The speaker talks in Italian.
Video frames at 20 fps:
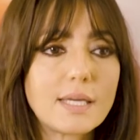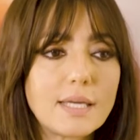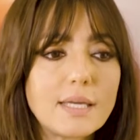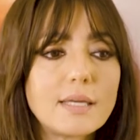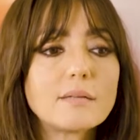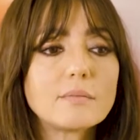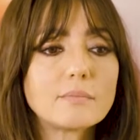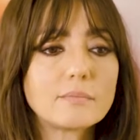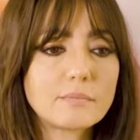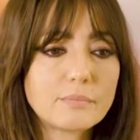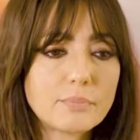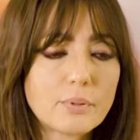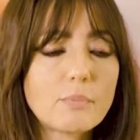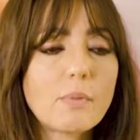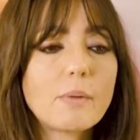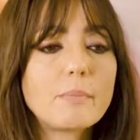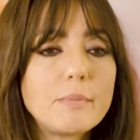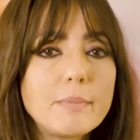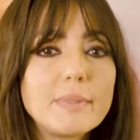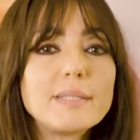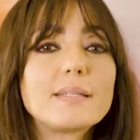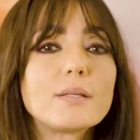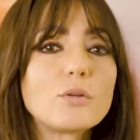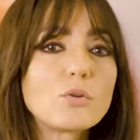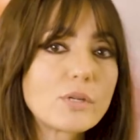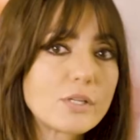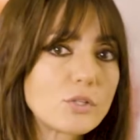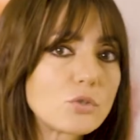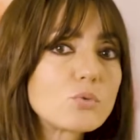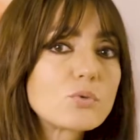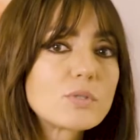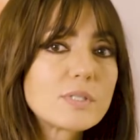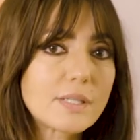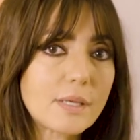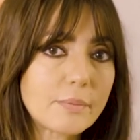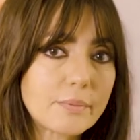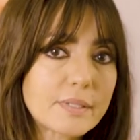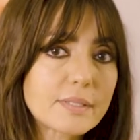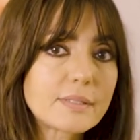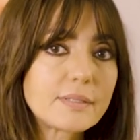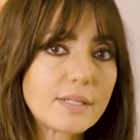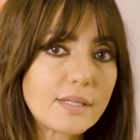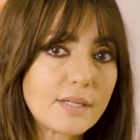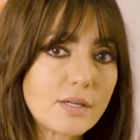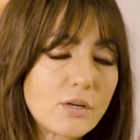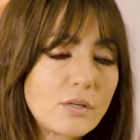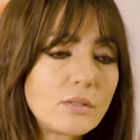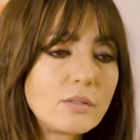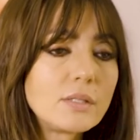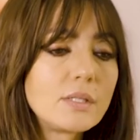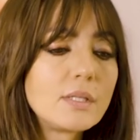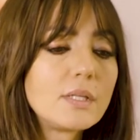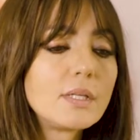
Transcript: che probabilmente non è giusta per te, no?